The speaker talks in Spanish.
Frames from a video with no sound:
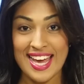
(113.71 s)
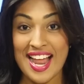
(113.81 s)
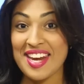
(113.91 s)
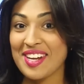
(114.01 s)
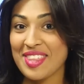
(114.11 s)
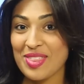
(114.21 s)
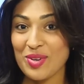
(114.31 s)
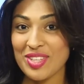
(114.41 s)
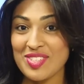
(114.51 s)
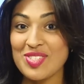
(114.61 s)

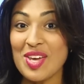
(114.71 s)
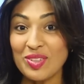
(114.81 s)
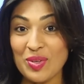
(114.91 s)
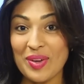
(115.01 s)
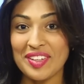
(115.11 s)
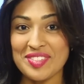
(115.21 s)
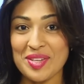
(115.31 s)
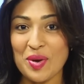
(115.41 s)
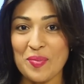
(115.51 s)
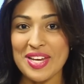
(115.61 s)
Alrededor de
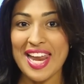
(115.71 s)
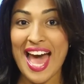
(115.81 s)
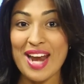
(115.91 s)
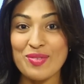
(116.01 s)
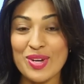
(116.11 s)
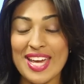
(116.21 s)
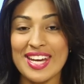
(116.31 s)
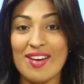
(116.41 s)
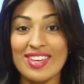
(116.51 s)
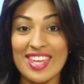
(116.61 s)
125 mil árboles
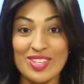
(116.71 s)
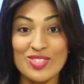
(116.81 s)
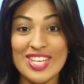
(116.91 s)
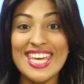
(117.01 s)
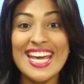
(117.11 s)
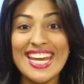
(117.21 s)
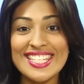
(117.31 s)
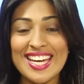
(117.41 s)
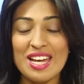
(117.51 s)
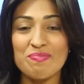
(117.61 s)
navideños
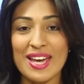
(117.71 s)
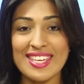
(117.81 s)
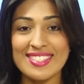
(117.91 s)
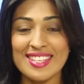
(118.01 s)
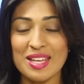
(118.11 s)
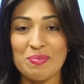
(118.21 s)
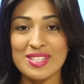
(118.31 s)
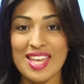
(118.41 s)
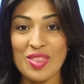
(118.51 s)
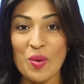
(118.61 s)
ingresan al país desde el
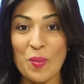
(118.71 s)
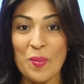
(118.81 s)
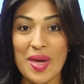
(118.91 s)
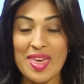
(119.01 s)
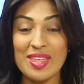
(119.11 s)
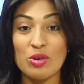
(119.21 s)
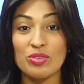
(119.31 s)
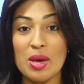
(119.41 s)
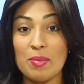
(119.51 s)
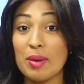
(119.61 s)
pasado mes de
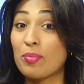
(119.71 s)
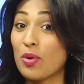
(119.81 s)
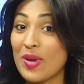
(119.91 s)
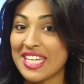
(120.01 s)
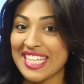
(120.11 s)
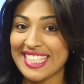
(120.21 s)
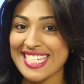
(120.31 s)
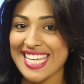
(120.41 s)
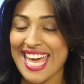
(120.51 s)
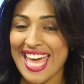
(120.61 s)
noviembre
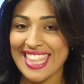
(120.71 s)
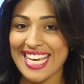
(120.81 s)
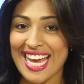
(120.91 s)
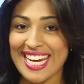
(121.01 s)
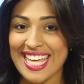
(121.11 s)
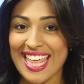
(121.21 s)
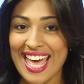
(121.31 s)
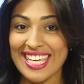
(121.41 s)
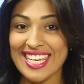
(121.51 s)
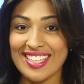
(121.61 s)
provenientes de Canadá
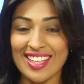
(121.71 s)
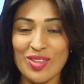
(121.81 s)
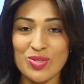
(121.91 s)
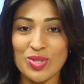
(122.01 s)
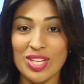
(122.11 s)
y Estados